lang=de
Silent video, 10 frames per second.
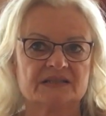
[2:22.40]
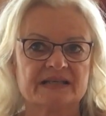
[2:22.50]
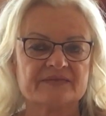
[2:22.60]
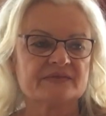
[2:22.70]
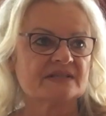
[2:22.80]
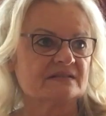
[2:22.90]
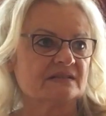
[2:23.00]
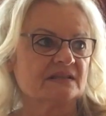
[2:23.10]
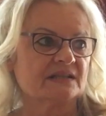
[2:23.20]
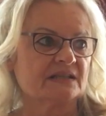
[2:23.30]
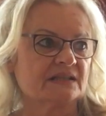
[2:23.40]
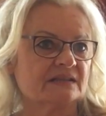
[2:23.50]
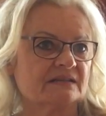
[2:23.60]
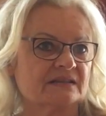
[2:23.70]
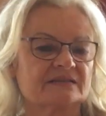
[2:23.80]
dann wisst
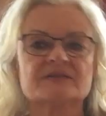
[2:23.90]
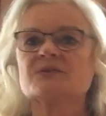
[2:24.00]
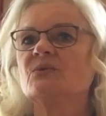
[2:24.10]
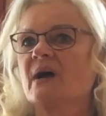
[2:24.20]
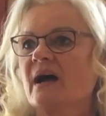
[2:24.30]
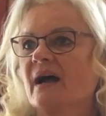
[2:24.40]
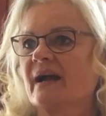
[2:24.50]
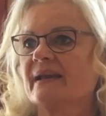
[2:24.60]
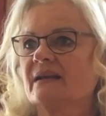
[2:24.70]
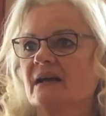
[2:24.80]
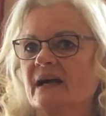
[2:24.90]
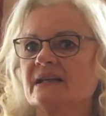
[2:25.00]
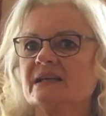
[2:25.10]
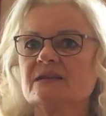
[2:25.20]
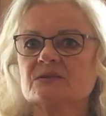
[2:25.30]
ihr, dass es nur ein,
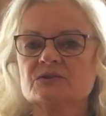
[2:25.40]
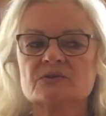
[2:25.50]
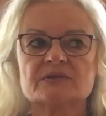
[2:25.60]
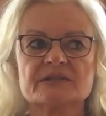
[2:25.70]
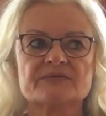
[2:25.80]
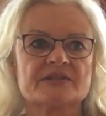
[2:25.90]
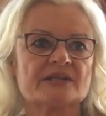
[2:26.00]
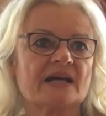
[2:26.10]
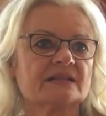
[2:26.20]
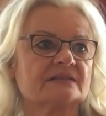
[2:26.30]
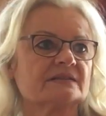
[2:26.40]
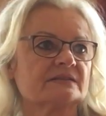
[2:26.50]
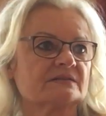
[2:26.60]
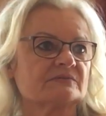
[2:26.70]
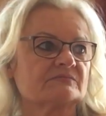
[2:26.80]
eine Illusion des Verstandes
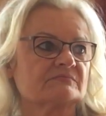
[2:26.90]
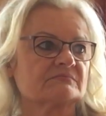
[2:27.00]
ist.